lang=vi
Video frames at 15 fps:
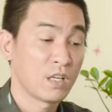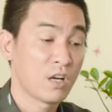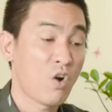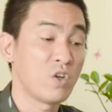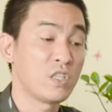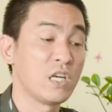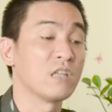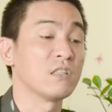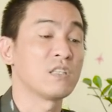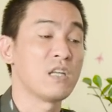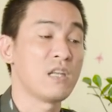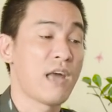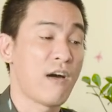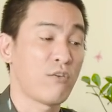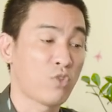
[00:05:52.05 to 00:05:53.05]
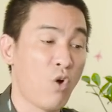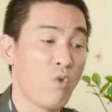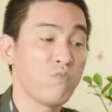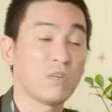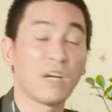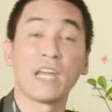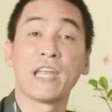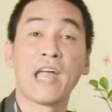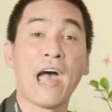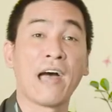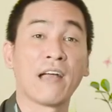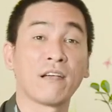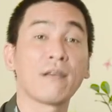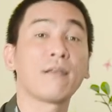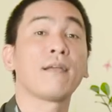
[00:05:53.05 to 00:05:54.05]
coi chừng sinh hao tốn rầy
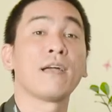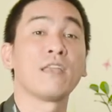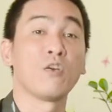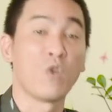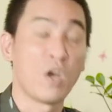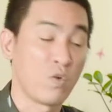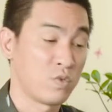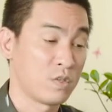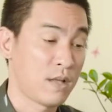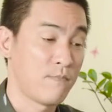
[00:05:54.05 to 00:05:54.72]
ra rất là nhiều điều